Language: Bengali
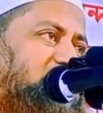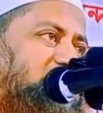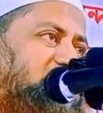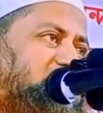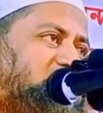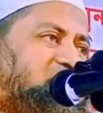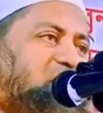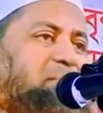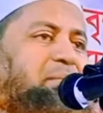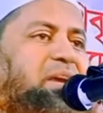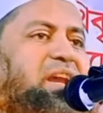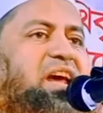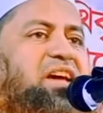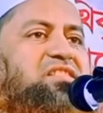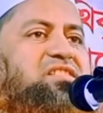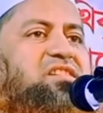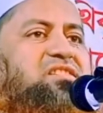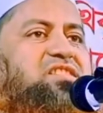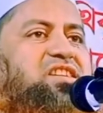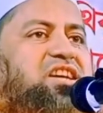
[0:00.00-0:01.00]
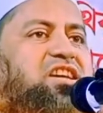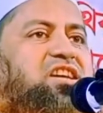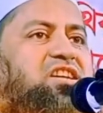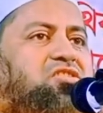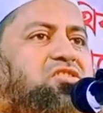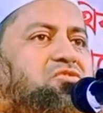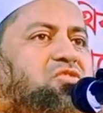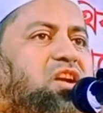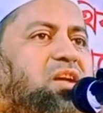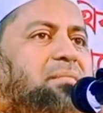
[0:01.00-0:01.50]
জামিলা এসে
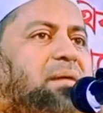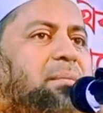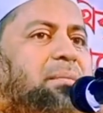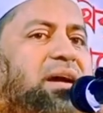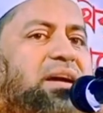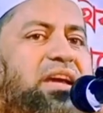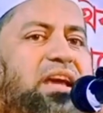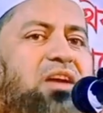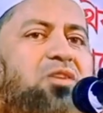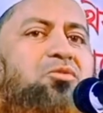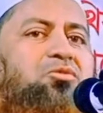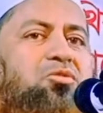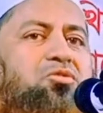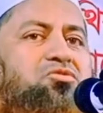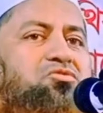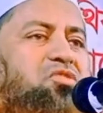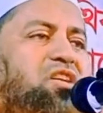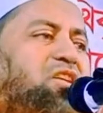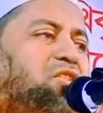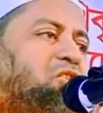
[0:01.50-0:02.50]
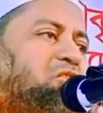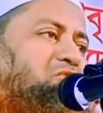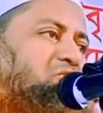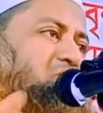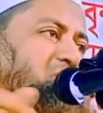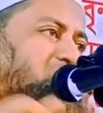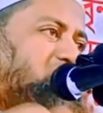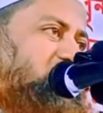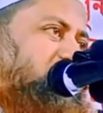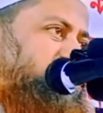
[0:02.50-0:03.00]
জিজ্ঞেস করে বাবা কেন খুঁজছ এই গর্ত
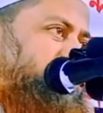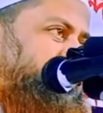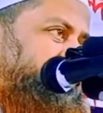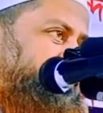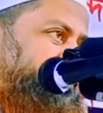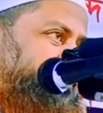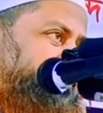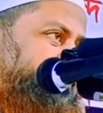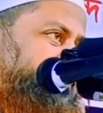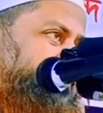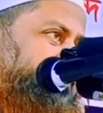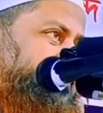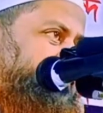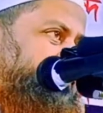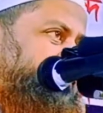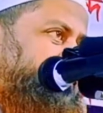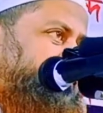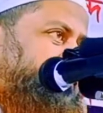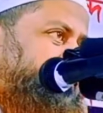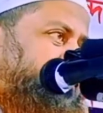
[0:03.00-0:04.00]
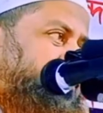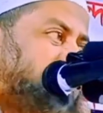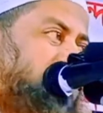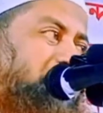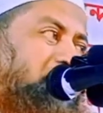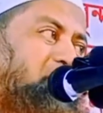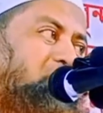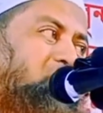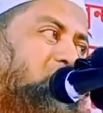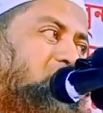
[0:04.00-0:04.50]
তা
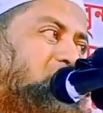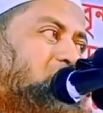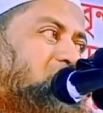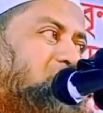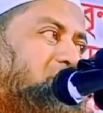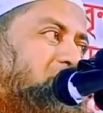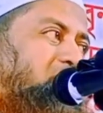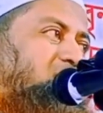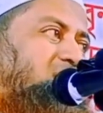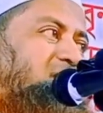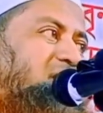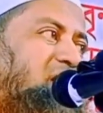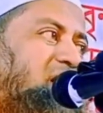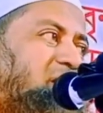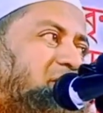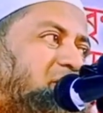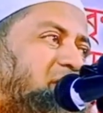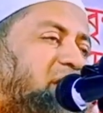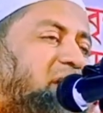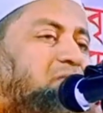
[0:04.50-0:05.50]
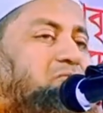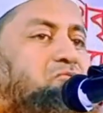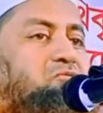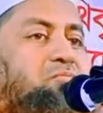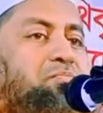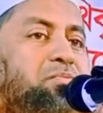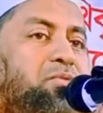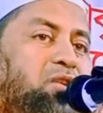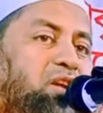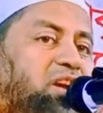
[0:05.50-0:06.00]
আমি মনে মনে বলছিলাম একটু
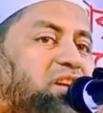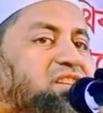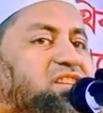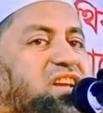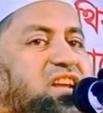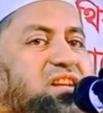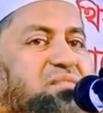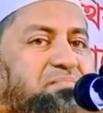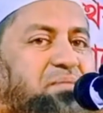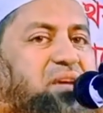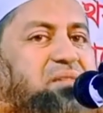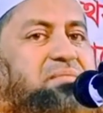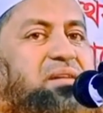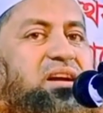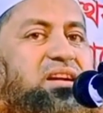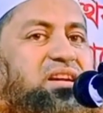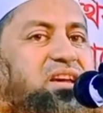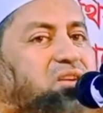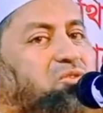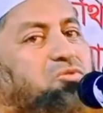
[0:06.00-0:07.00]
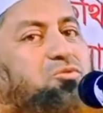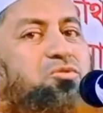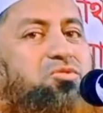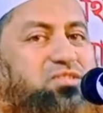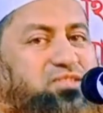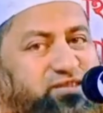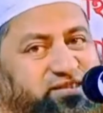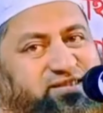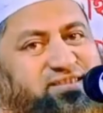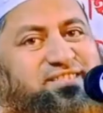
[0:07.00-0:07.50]
পরে টের পাইবা কেন
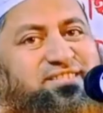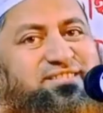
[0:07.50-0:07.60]
খুঁজতেছি